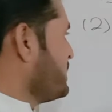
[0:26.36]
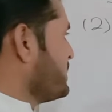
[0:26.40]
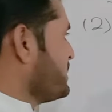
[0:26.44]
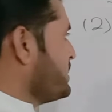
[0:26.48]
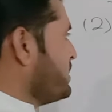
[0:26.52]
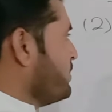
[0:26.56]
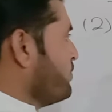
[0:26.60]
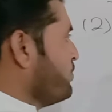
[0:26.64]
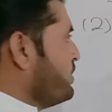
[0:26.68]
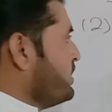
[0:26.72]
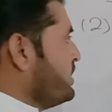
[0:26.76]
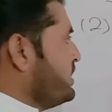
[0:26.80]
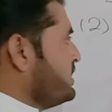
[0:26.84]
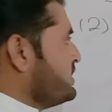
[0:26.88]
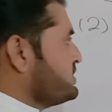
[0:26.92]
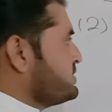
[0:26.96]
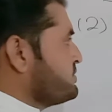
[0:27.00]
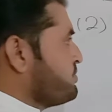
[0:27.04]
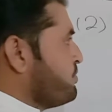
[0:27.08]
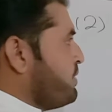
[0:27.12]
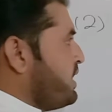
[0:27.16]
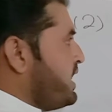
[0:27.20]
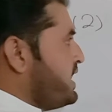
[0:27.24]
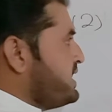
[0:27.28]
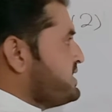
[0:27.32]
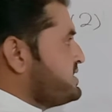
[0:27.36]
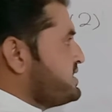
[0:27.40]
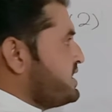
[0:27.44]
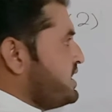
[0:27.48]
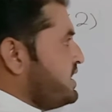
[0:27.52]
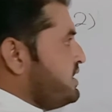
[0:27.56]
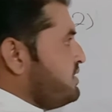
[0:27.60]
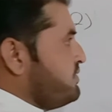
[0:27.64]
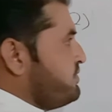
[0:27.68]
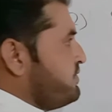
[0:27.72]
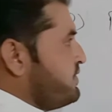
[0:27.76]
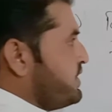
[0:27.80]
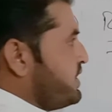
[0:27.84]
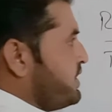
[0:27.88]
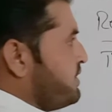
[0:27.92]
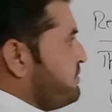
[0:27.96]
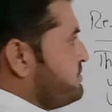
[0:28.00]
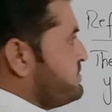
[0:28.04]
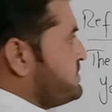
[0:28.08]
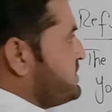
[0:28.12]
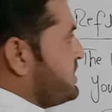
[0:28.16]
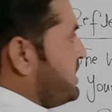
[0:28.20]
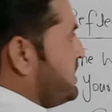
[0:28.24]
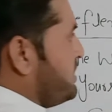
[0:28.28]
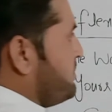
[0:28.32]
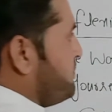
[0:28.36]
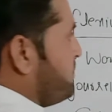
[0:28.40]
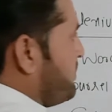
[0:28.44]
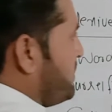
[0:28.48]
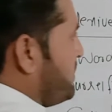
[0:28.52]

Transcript: the words myself himself